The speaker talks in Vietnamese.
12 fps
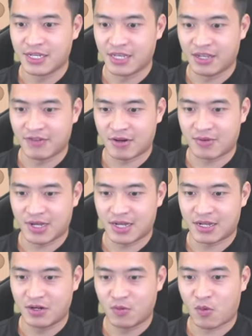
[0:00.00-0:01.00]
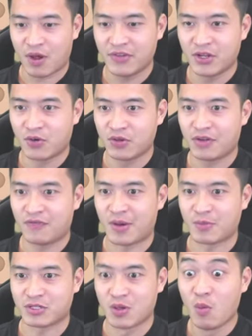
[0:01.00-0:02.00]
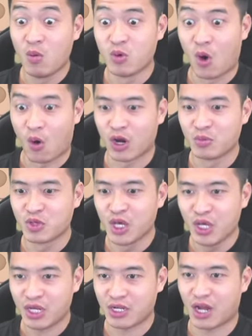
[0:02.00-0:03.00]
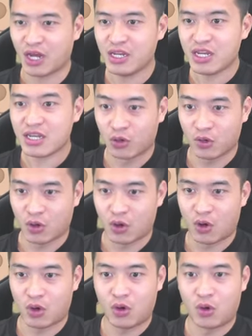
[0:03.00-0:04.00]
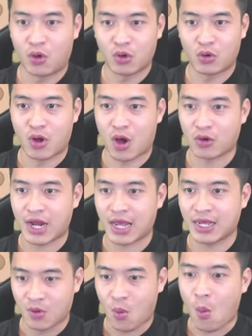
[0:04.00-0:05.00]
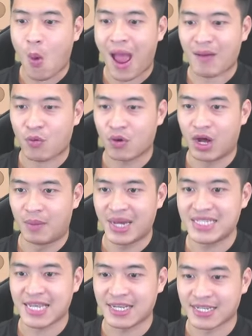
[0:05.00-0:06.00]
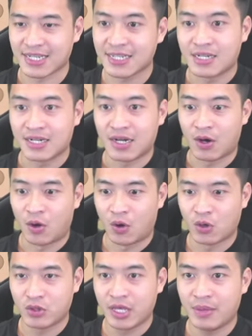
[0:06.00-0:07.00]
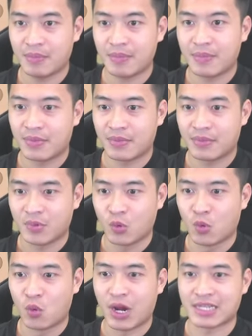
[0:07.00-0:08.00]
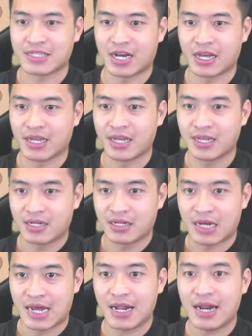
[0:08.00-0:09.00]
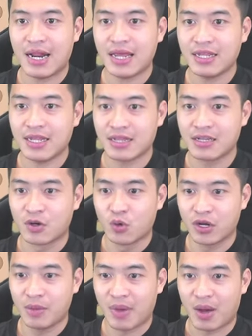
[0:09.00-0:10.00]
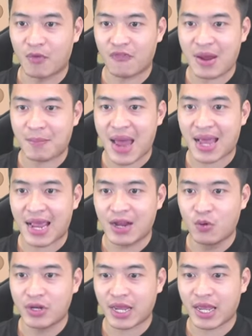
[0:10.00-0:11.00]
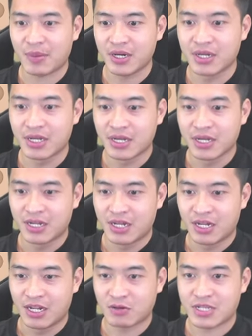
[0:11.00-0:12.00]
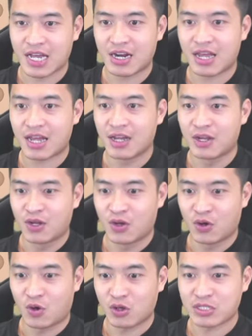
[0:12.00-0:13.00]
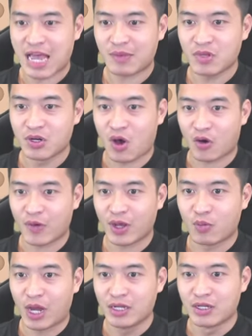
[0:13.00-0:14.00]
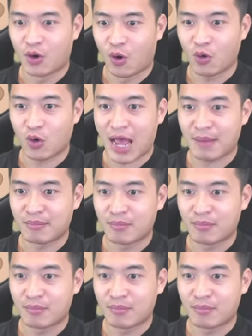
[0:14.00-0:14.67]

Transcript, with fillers: Hy vọng là lúc quay video nhân phẩm nó sẽ bùng nổ lên một tí. Đấy, có hồ lô đỏ luôn này. Wow, amazing. Hồ lô tím. U là trời. À, đây đây đây, nhận thưởng luôn để mở một phát ba cái luôn nhé anh em ơi. Liệu rằng là có ra tướng đỏ nó hay không đây? Hồ lô cam.